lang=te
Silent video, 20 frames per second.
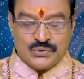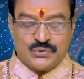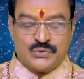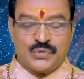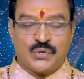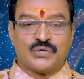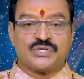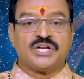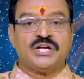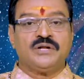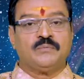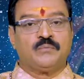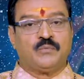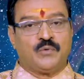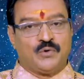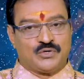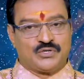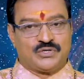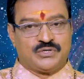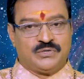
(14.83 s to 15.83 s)
సోషల్
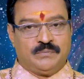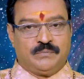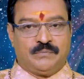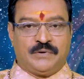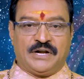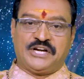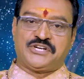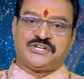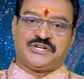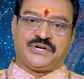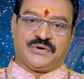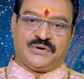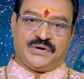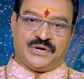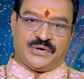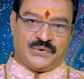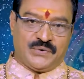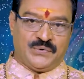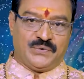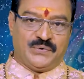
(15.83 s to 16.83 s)
పోస్ట్
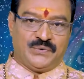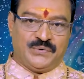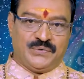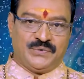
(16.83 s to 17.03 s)
ప్రేక్షకులకు